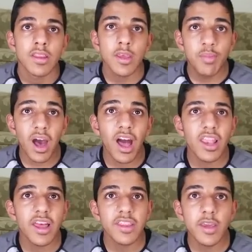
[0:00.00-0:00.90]

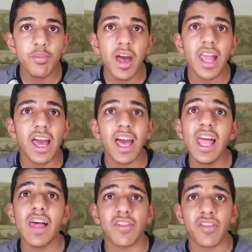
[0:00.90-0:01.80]
ديبالا ديبالا
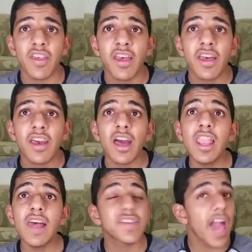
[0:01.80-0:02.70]
خلاص
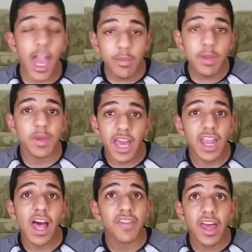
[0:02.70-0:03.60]
خلاص يا حبيبي
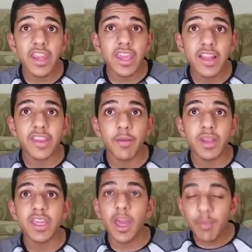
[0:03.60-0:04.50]
خلاص انا قلتها من